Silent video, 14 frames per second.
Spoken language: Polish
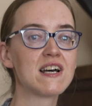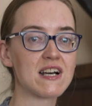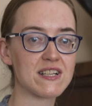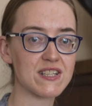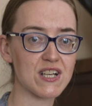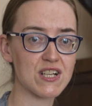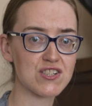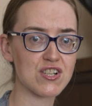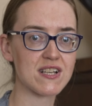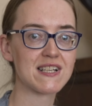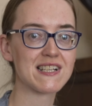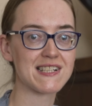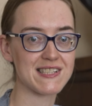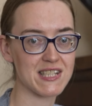a także
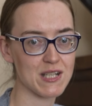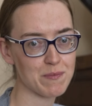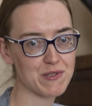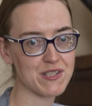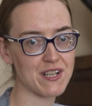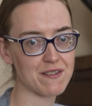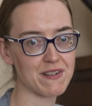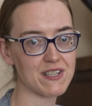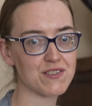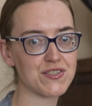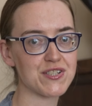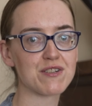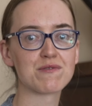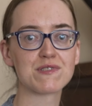zapoznawano
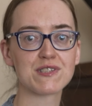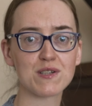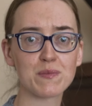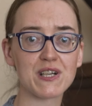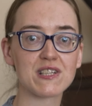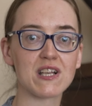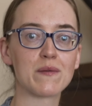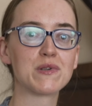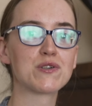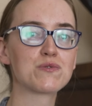się z obiektami,